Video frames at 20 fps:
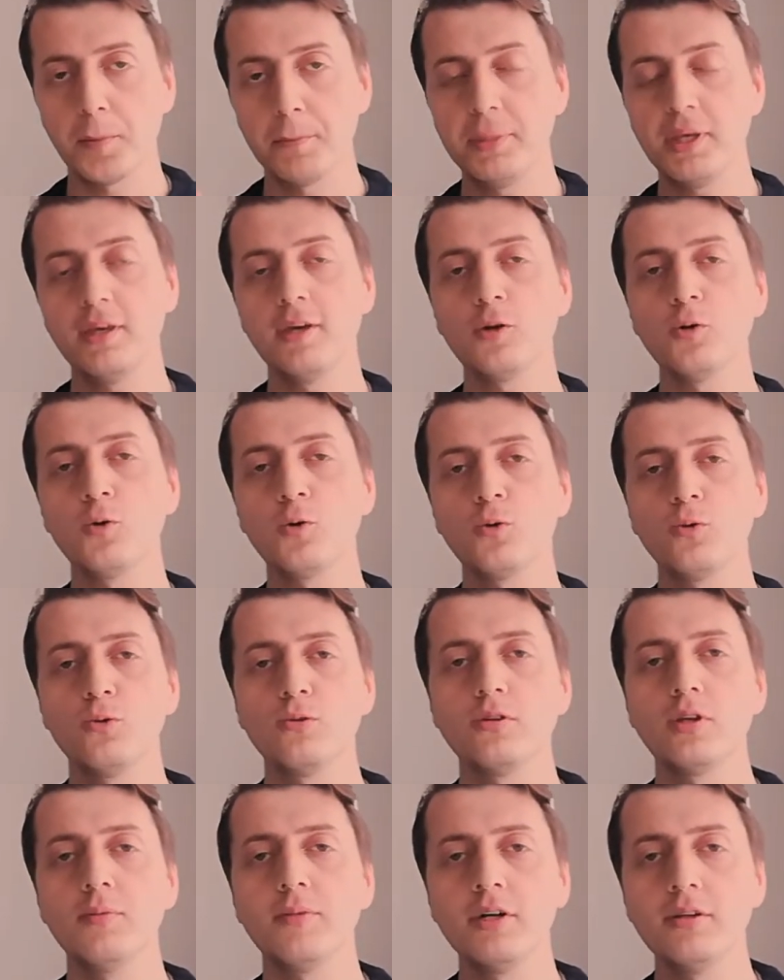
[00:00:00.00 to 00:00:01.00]
Bir kere
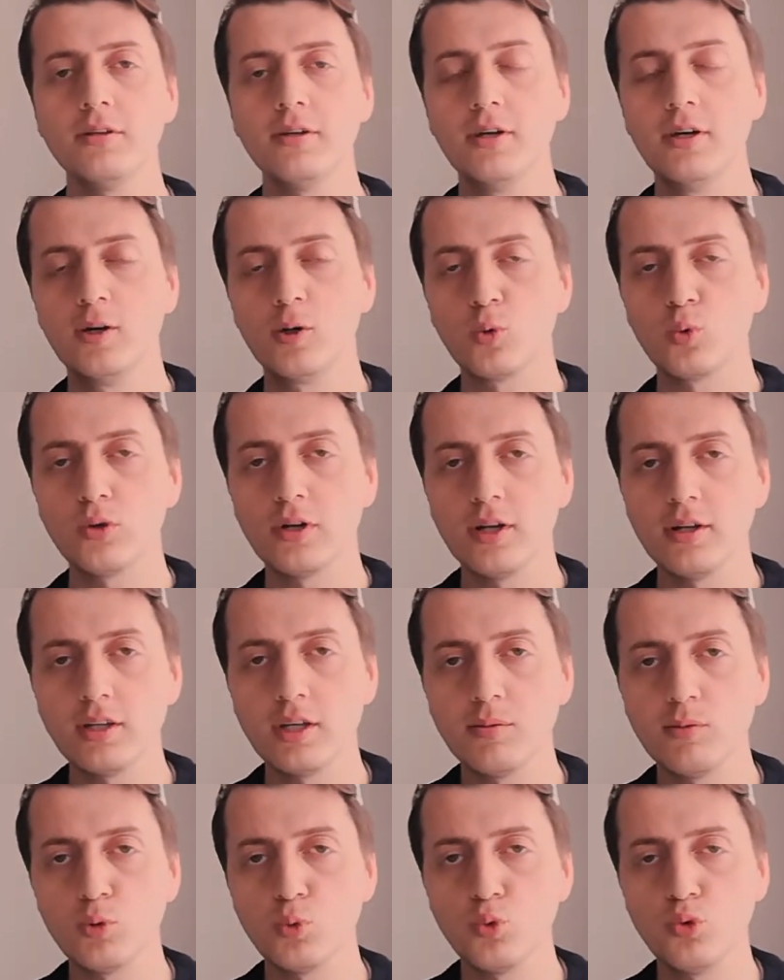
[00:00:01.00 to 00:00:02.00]
okuduğunuz zaman Kur'an-ı
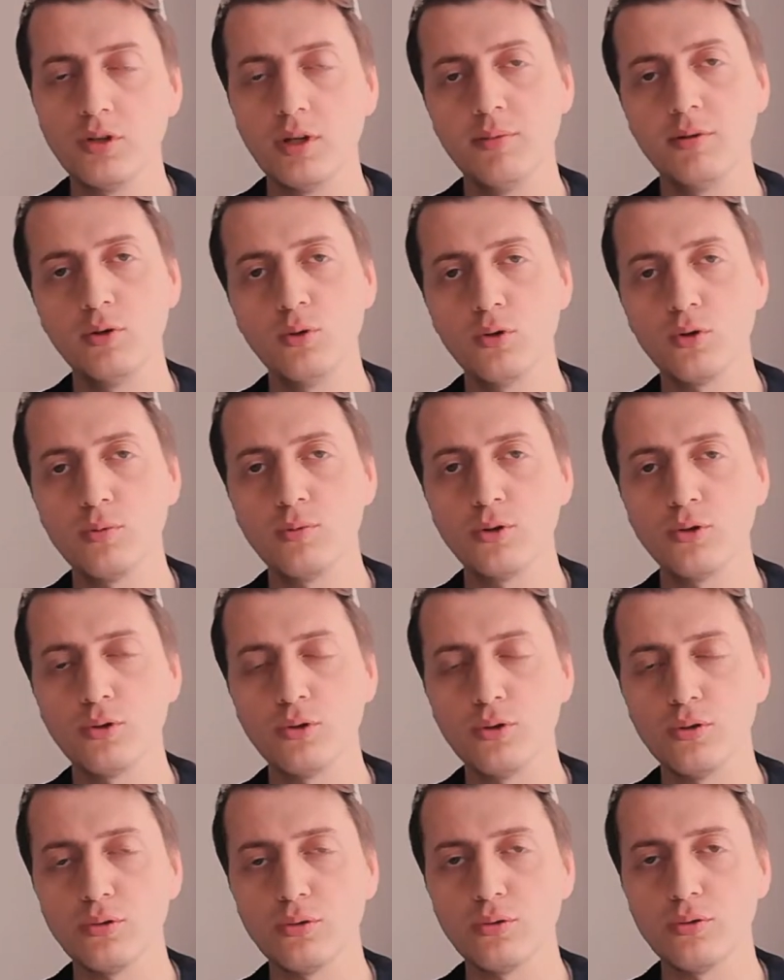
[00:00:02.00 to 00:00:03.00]
Kerim'in üçte birini okumuş
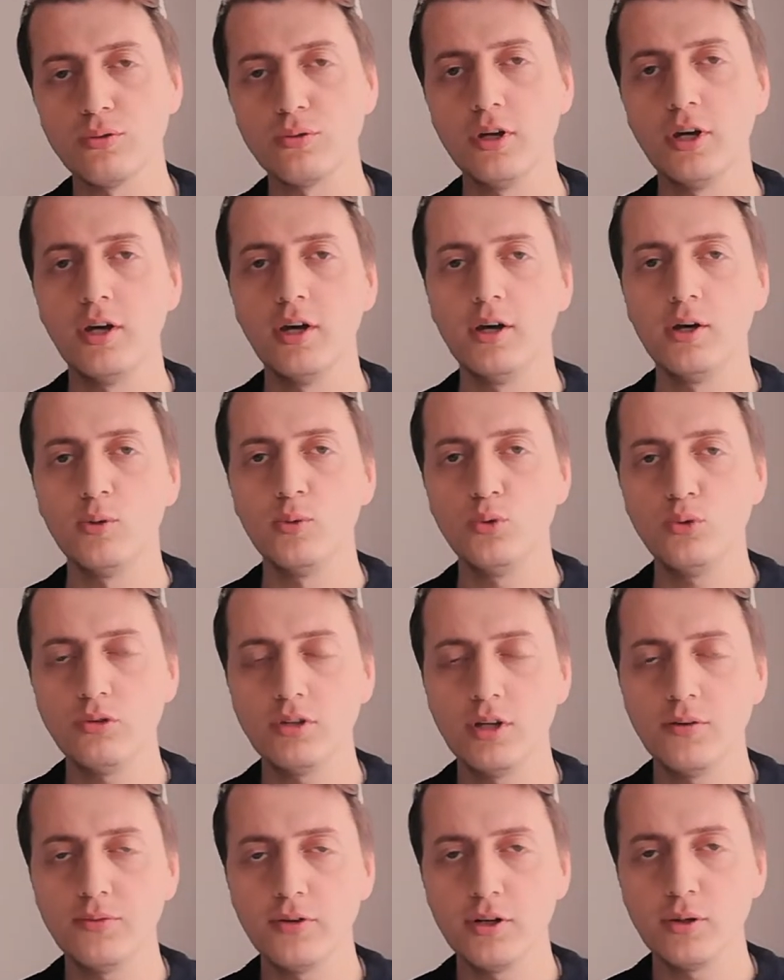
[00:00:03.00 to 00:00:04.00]
oluyorsunuz. Üç
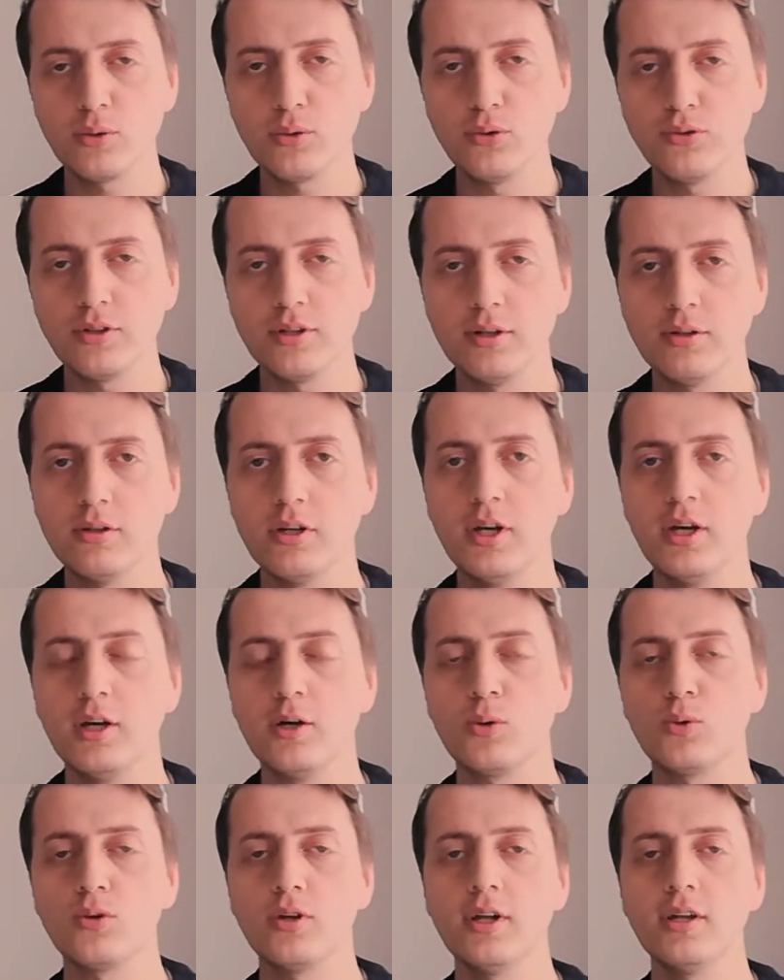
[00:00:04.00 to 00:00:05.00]
defa okuyunca
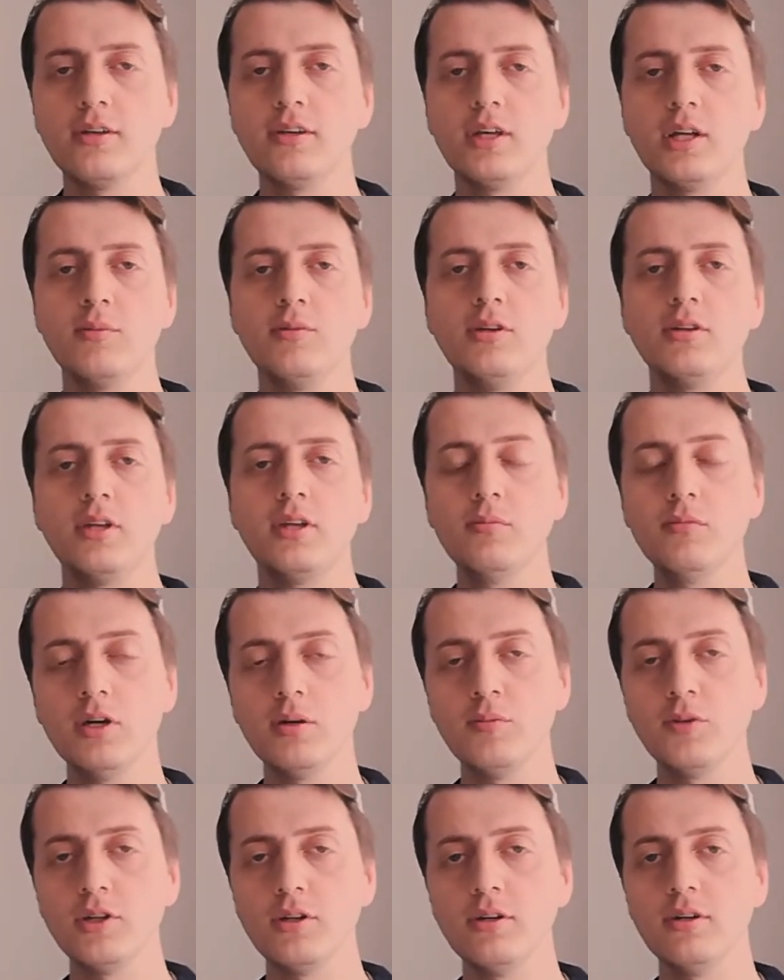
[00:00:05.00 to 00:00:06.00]
Kur'an-ı Kerim'in
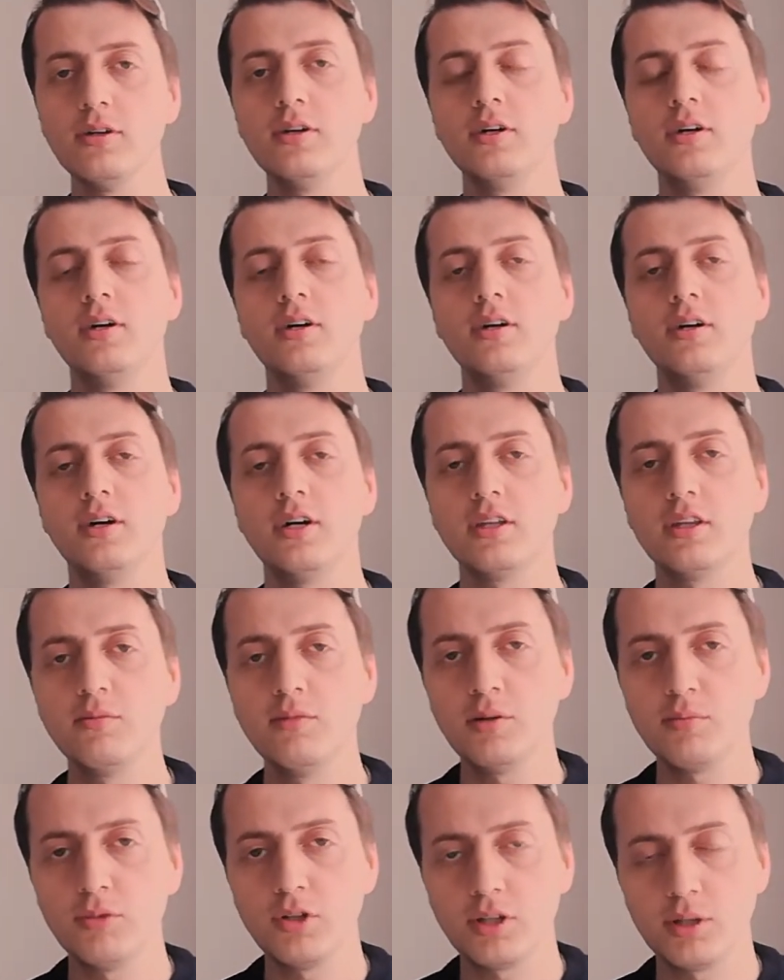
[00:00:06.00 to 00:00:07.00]
tamamını hatim
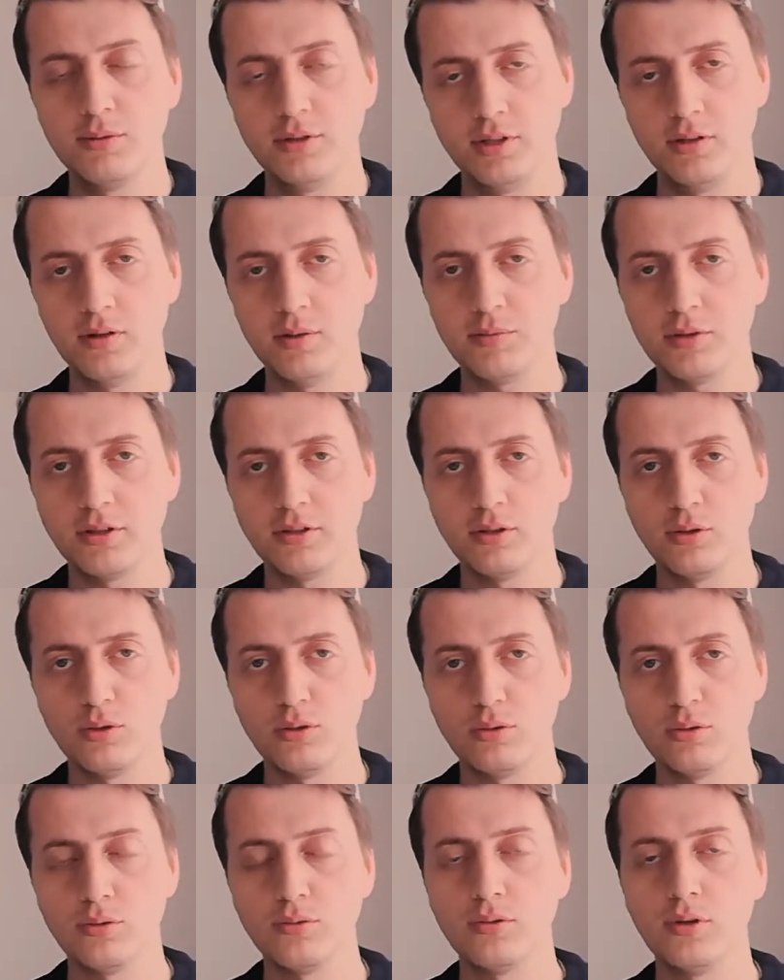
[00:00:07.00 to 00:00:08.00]
etmiş gibi sevap
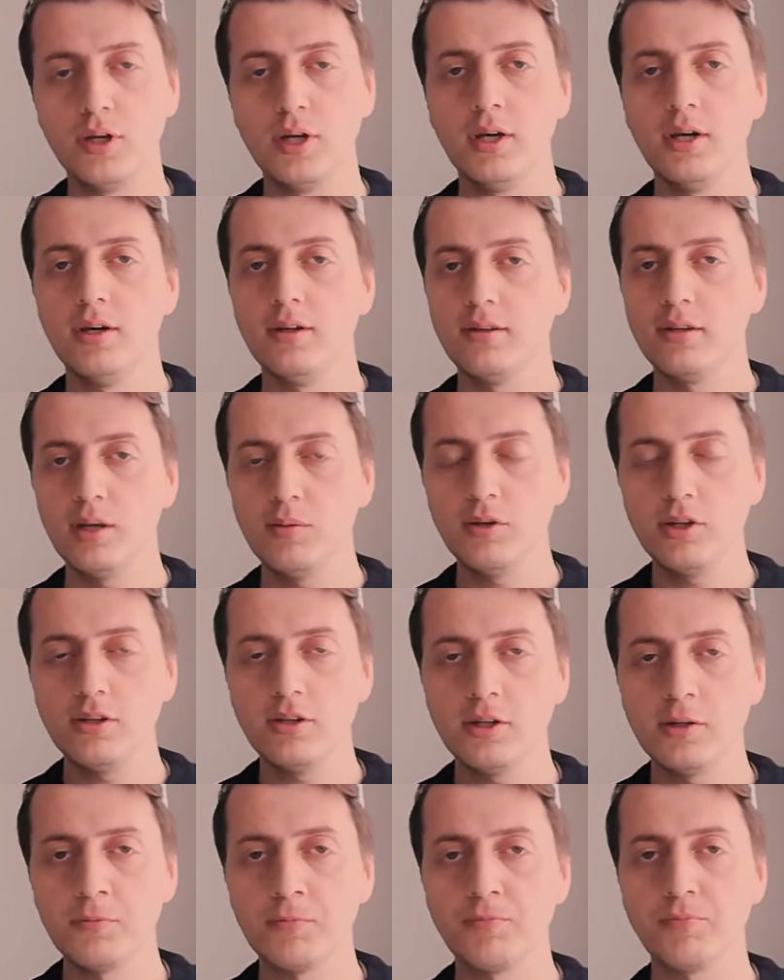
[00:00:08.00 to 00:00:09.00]
kazanıyorsunuz. Tabii
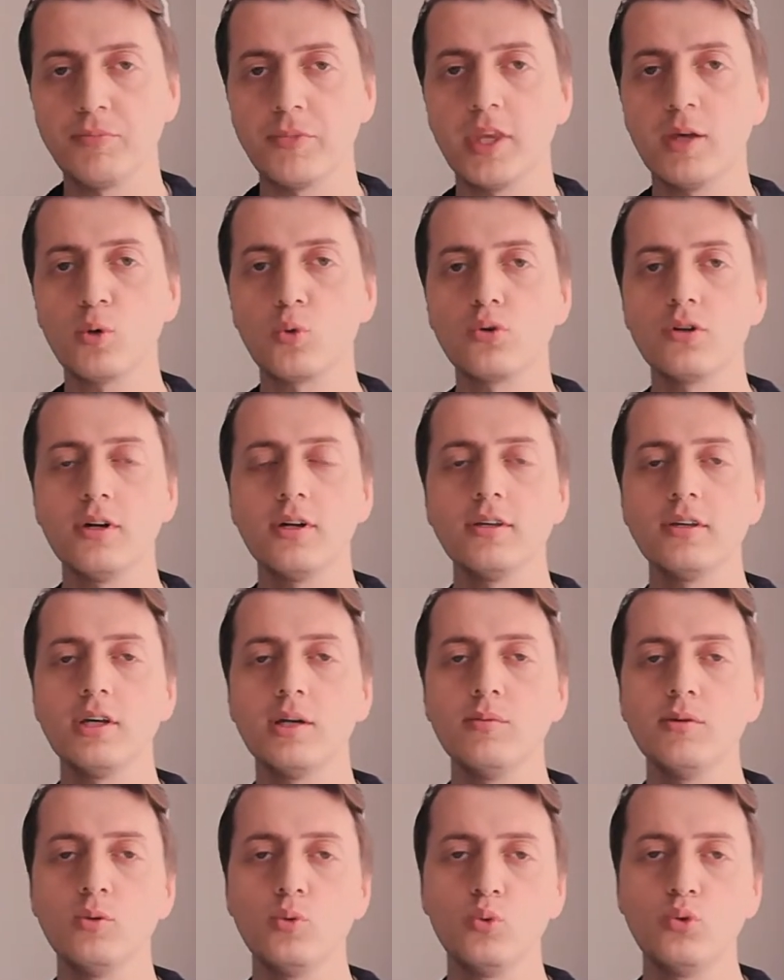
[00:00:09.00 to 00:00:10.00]
ki Kur'an-ı
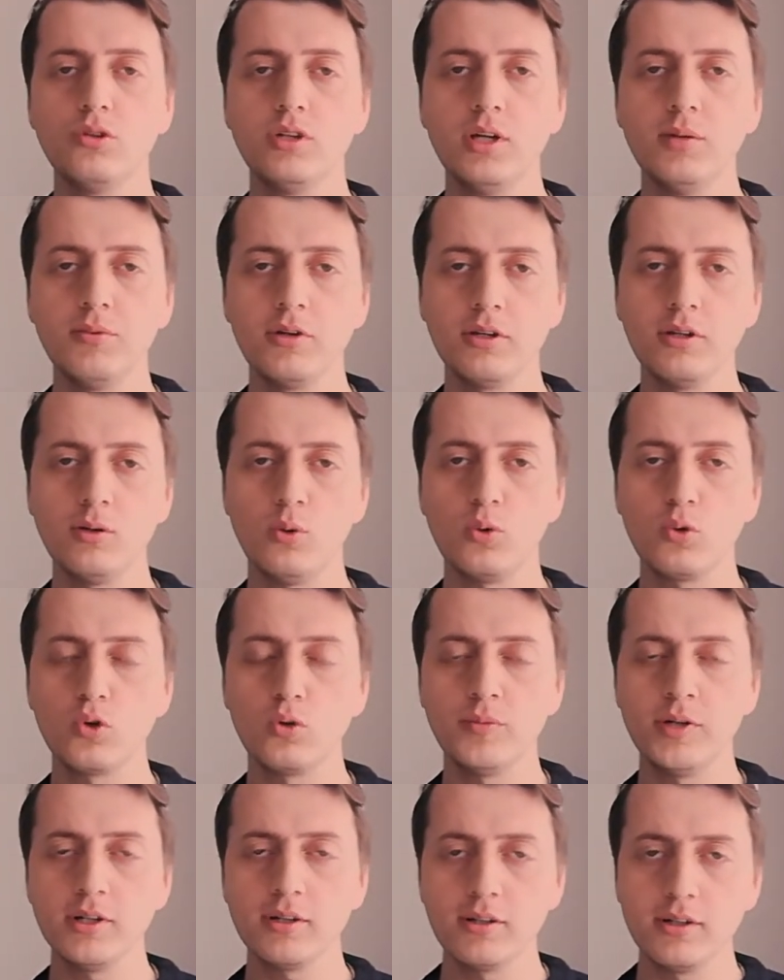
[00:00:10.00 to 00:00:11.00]
Kerim'in üçte birini
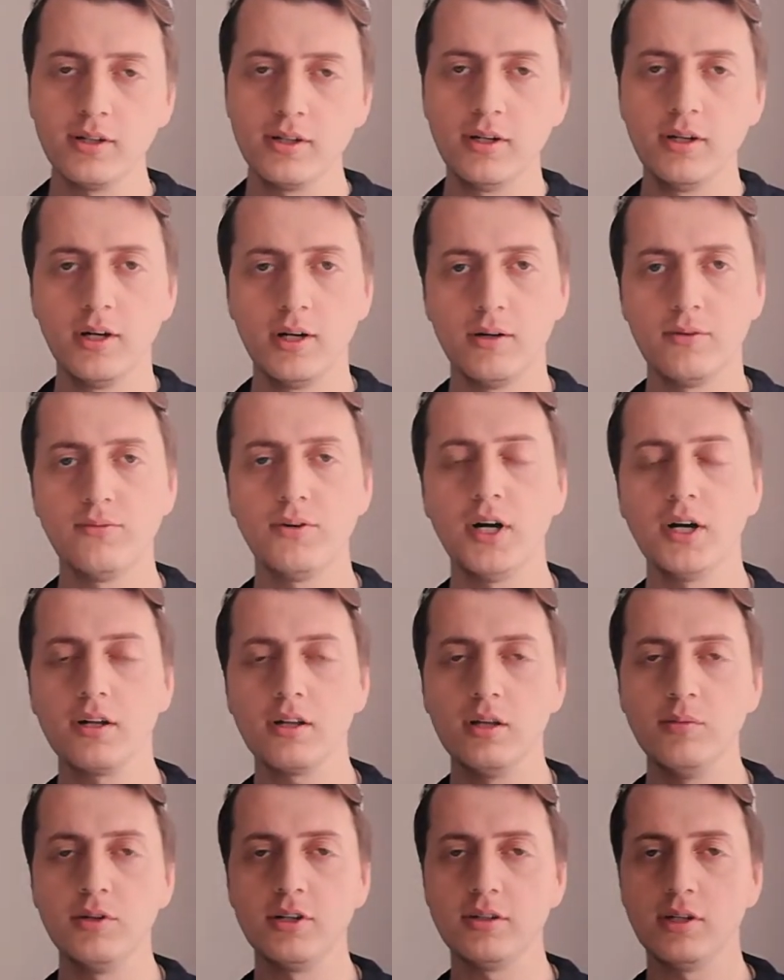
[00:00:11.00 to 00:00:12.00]
okumak
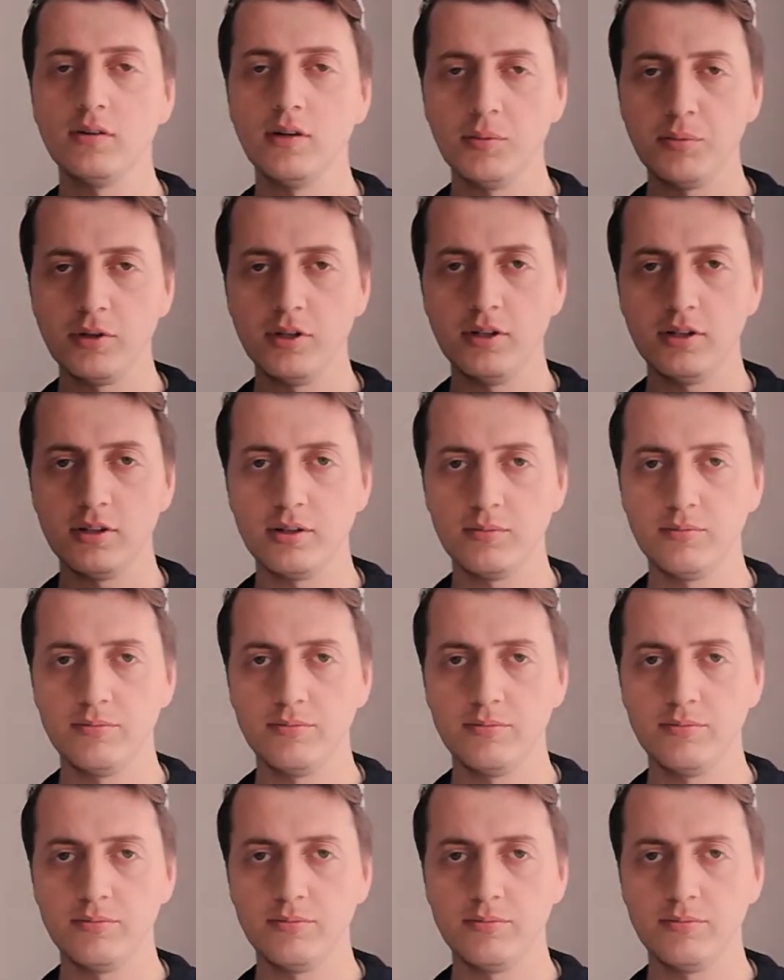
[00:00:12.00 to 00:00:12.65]
farklı bir sevaptır.